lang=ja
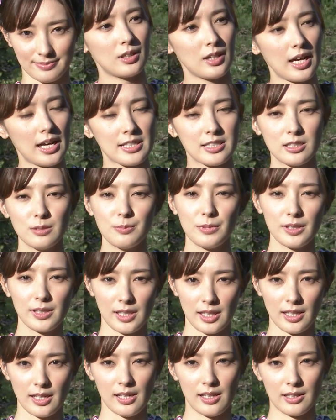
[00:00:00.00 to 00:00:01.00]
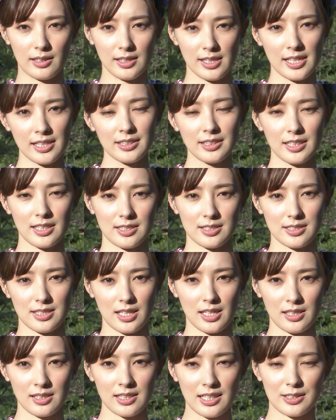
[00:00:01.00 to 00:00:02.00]
す初めてキャンキャン
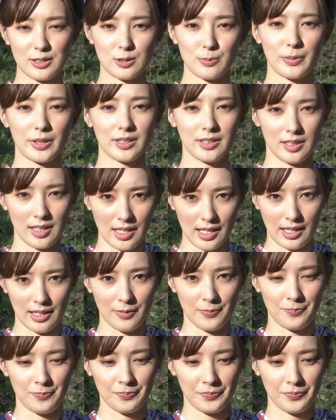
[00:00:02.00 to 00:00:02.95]
全員で集まって